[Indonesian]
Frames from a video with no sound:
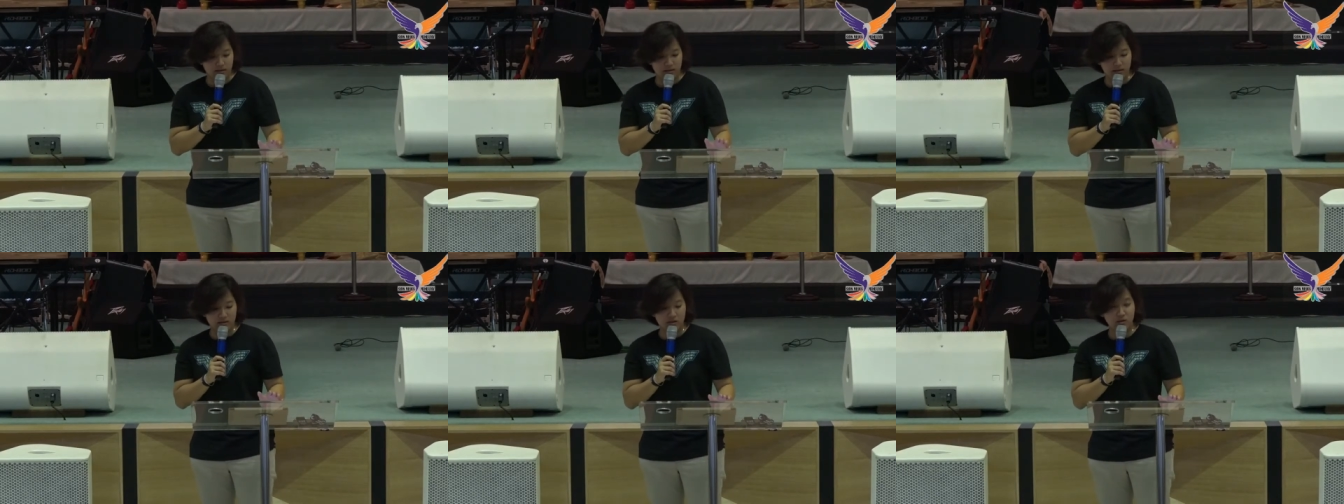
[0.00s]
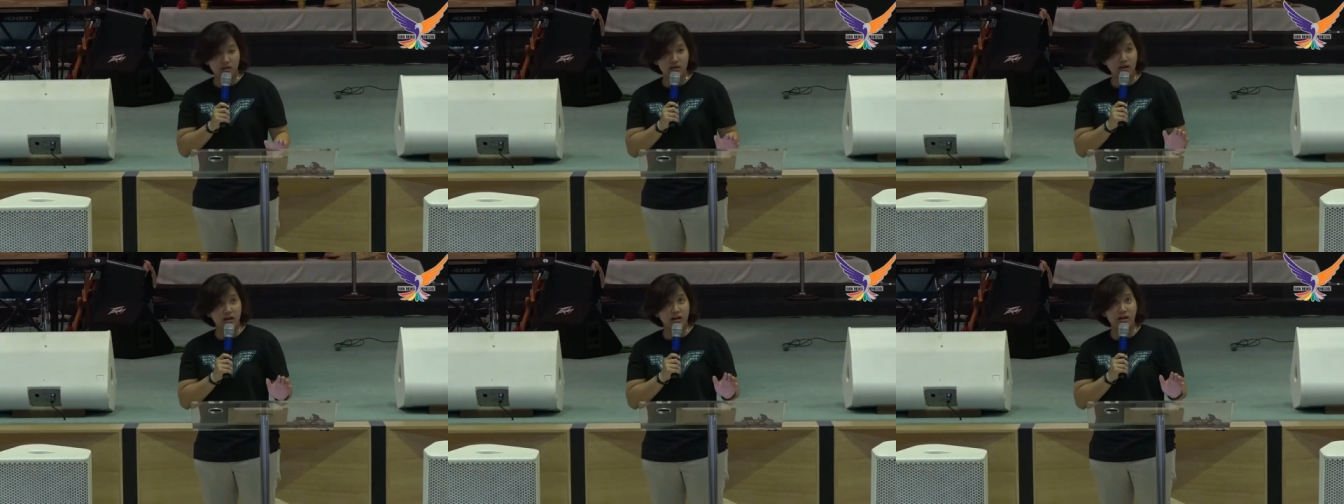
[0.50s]
Di situ,
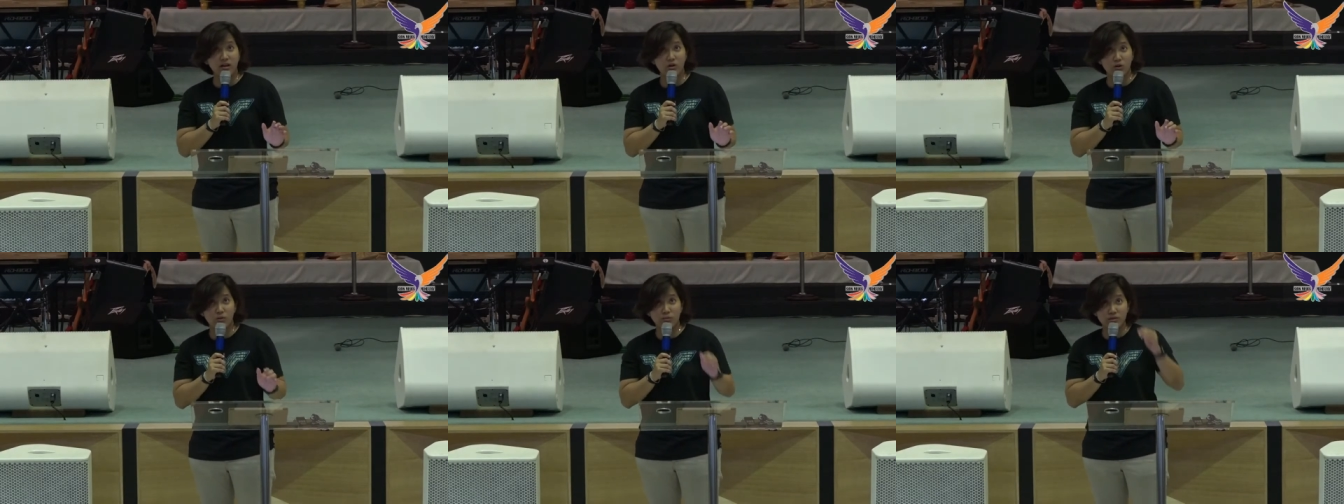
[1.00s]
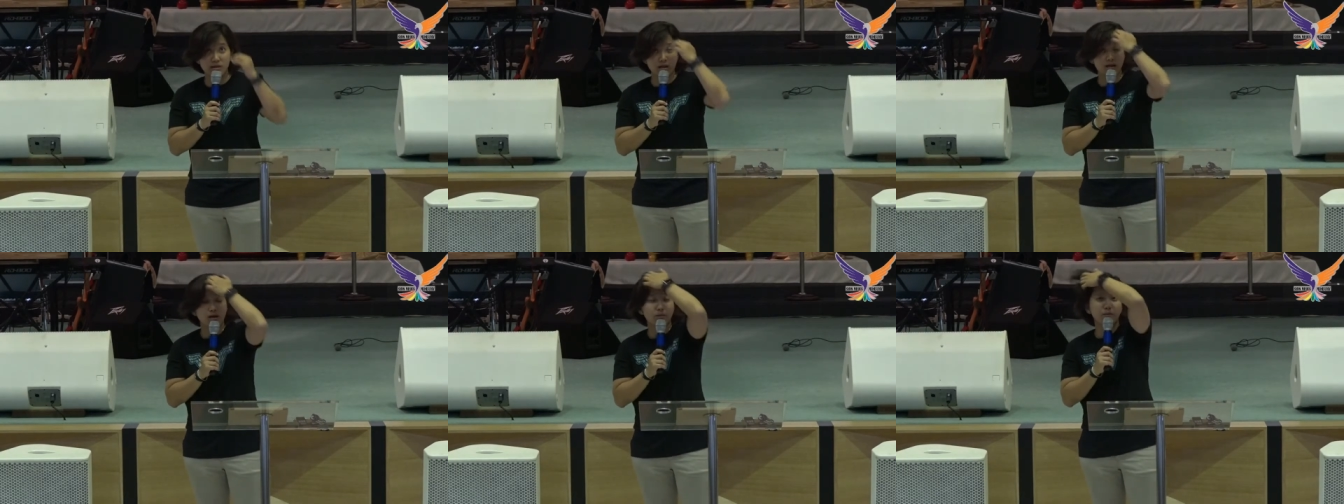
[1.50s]
kalian kalau bisa
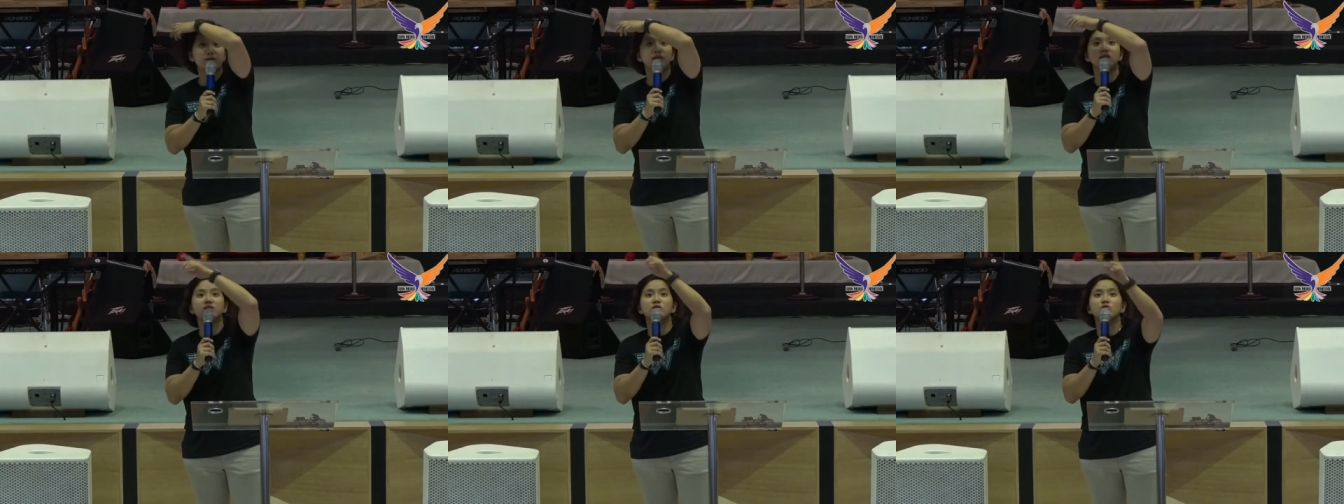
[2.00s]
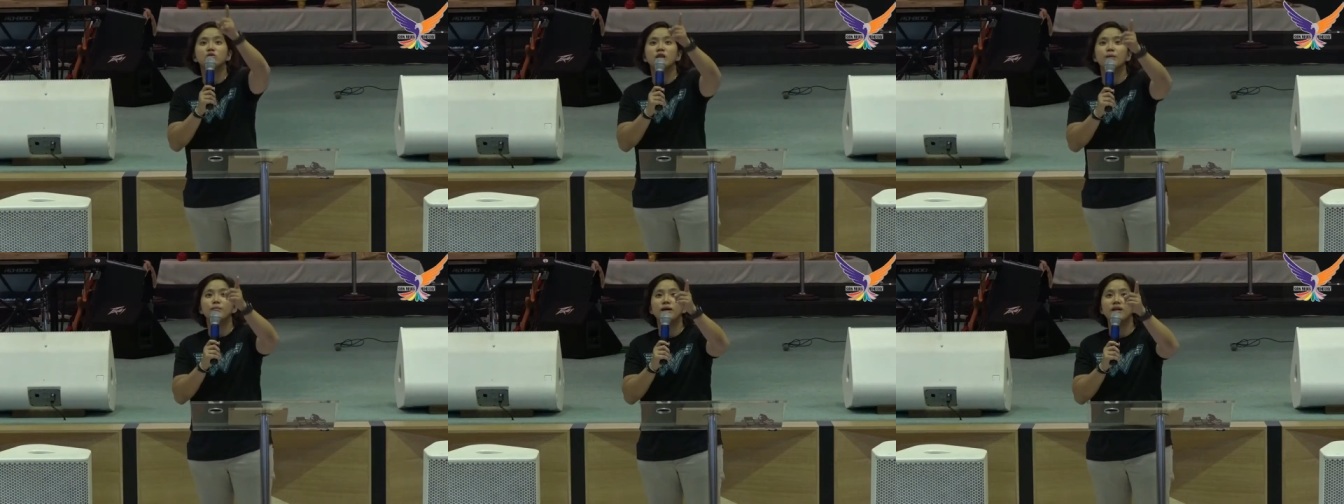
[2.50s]
baca di situ
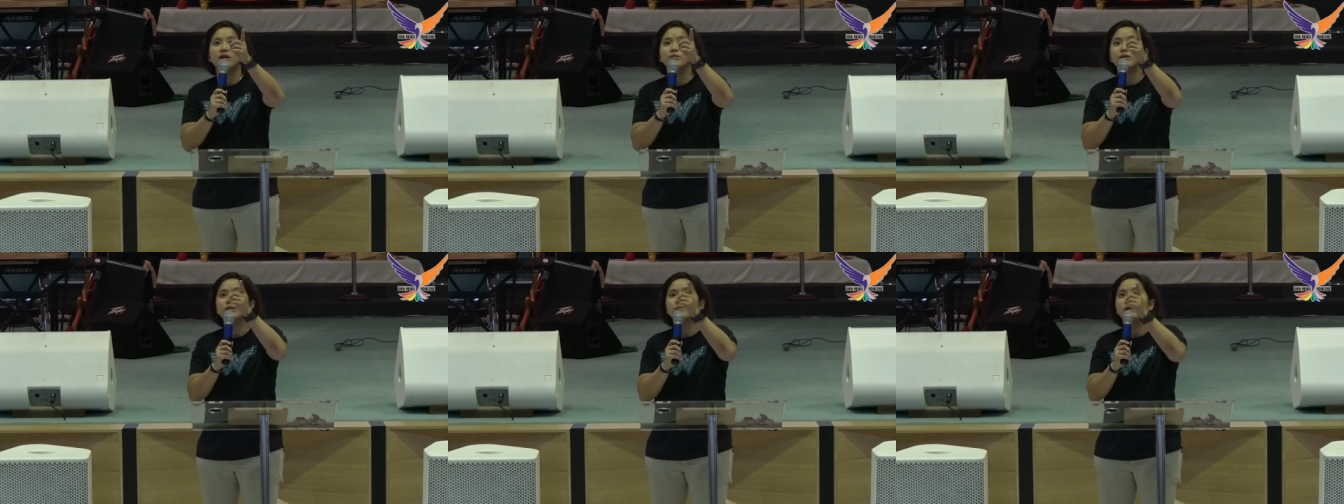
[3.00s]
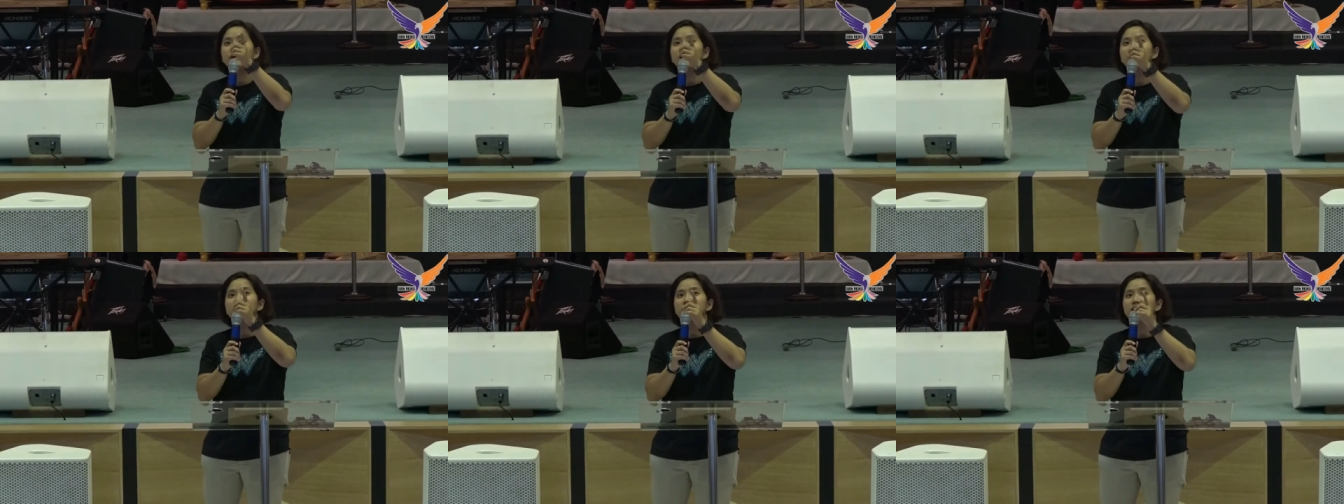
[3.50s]
tampaklah kepada mereka
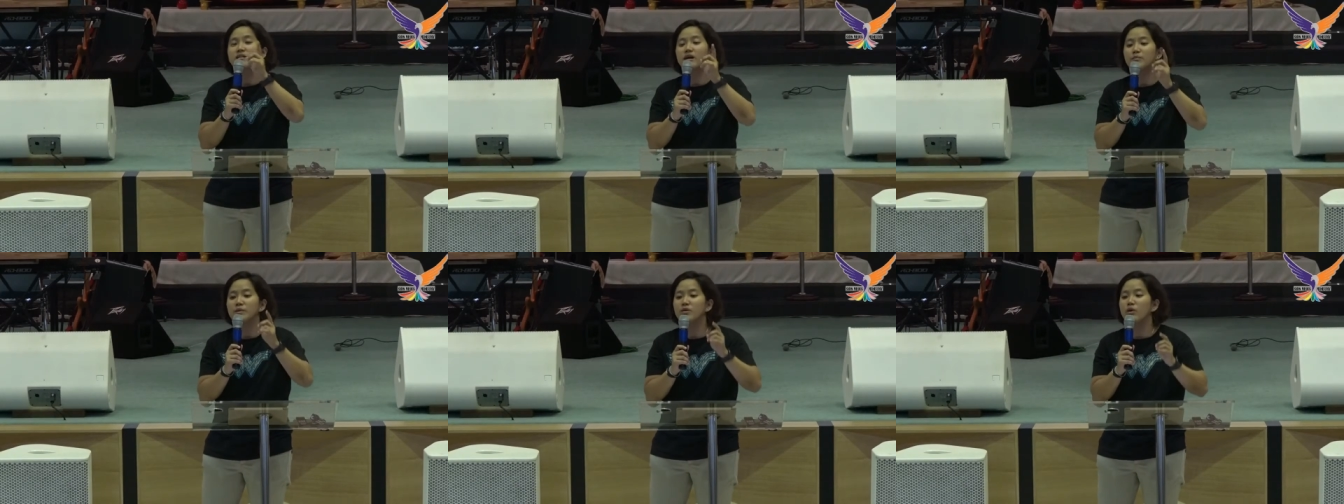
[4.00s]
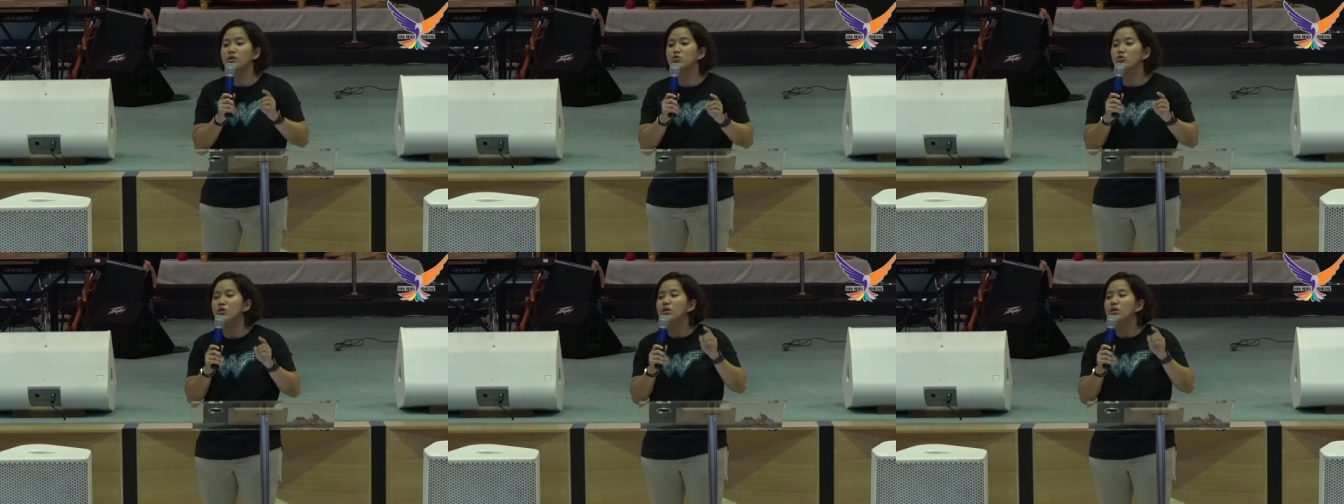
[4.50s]
lidah-lidah api waktu